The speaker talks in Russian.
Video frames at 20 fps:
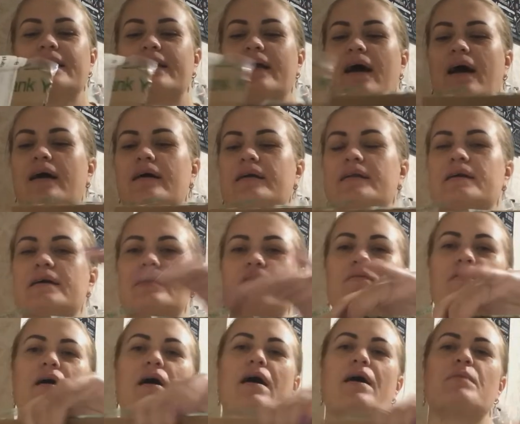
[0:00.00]
Итак,
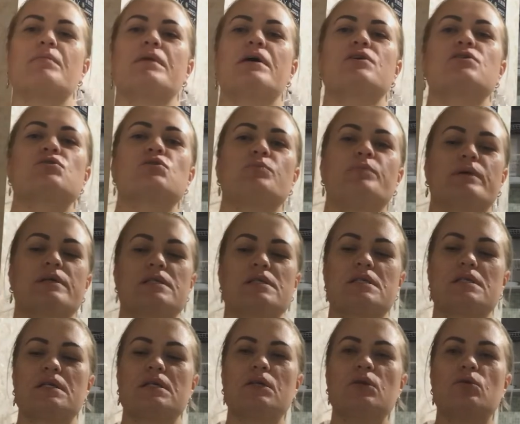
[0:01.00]
открываем нашу
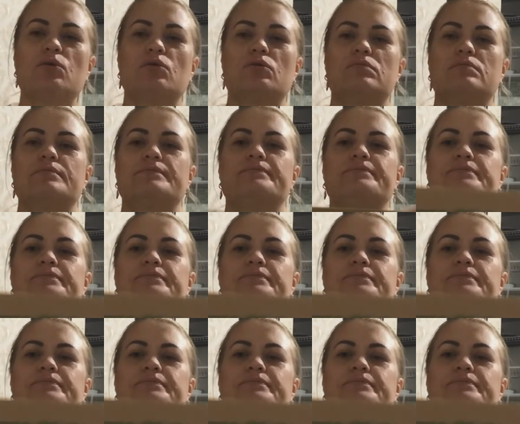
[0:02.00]
посылку.